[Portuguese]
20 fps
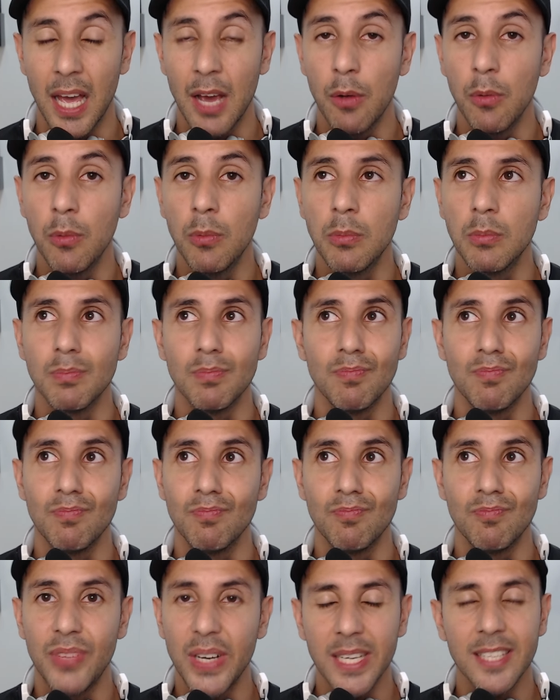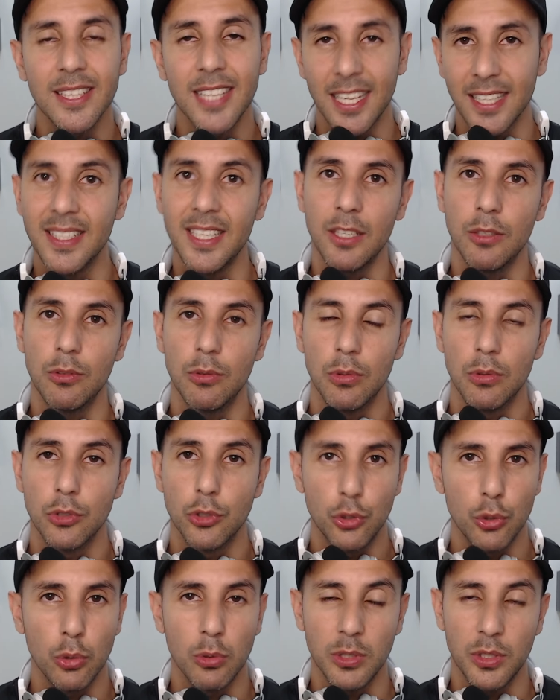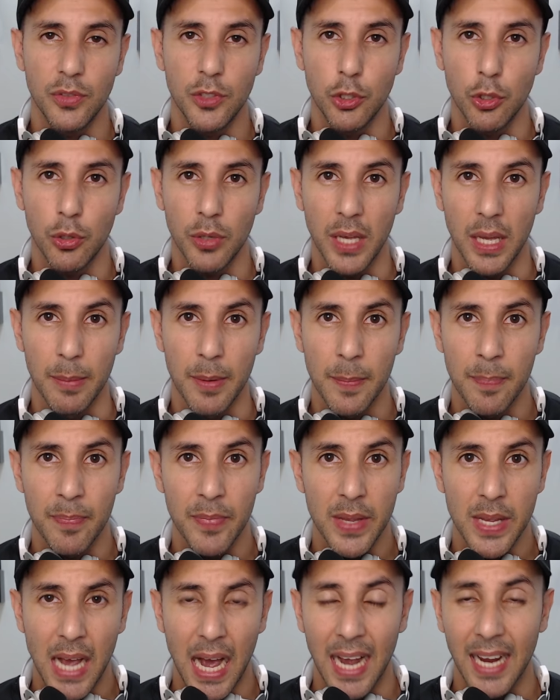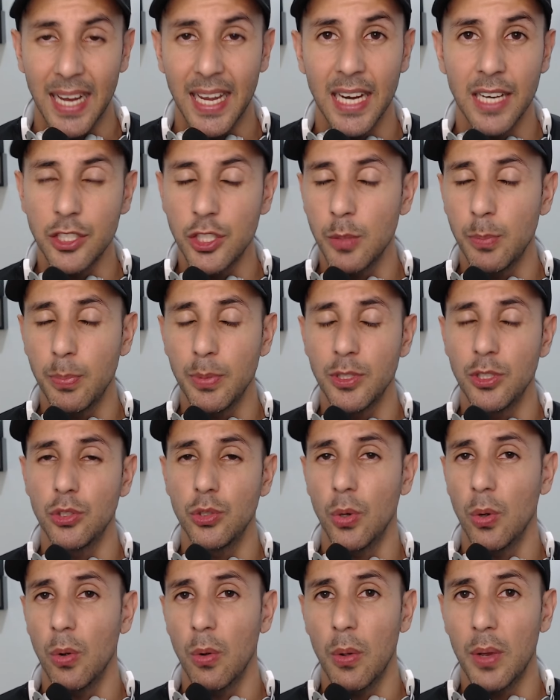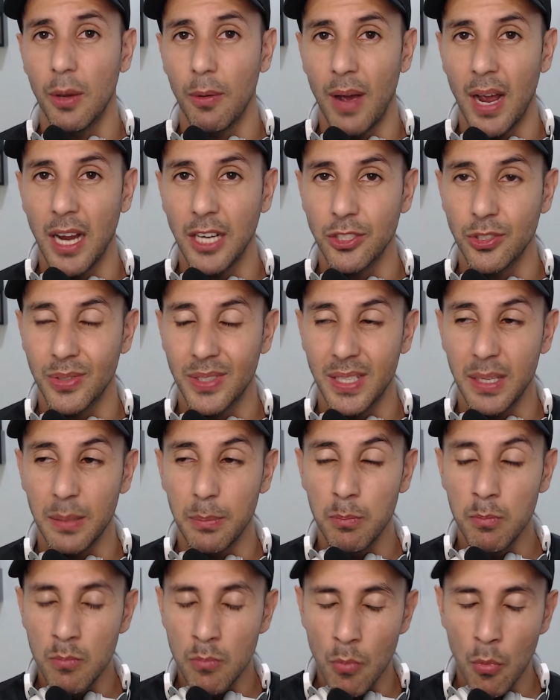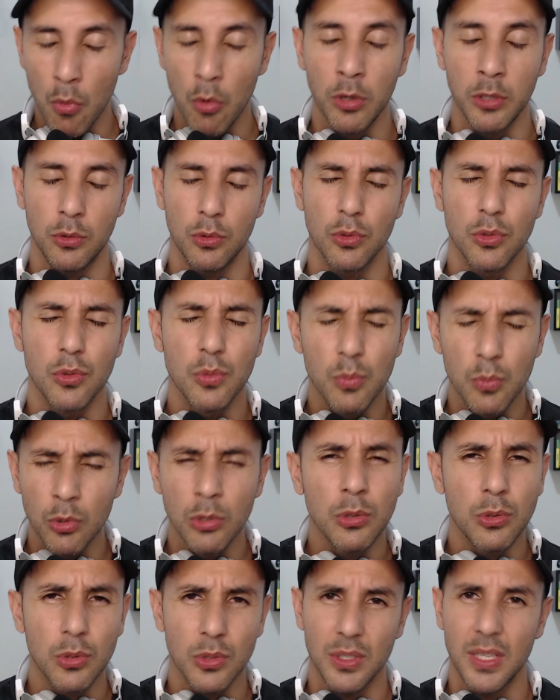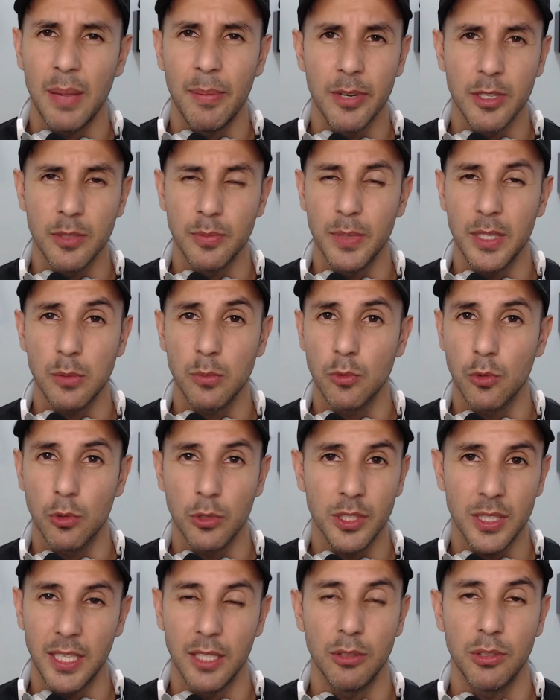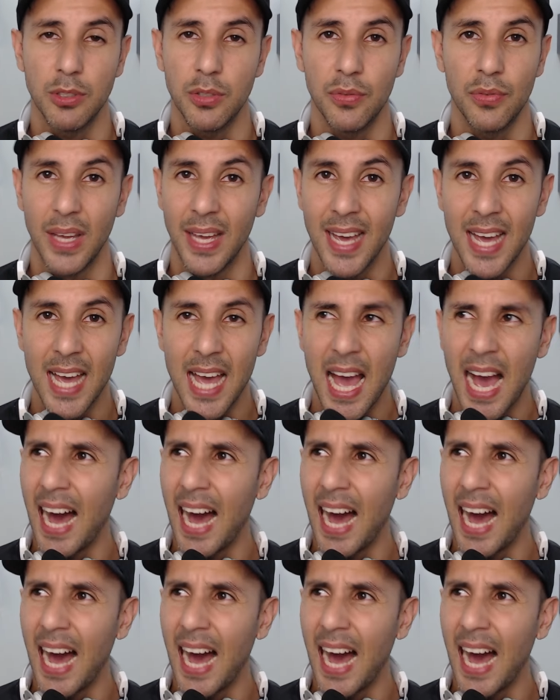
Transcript: É um verdadeiro jogo de videogame. Aquele tipo de jogo que eu acho que muitos, muitos gamers mesmo gostariam de ver.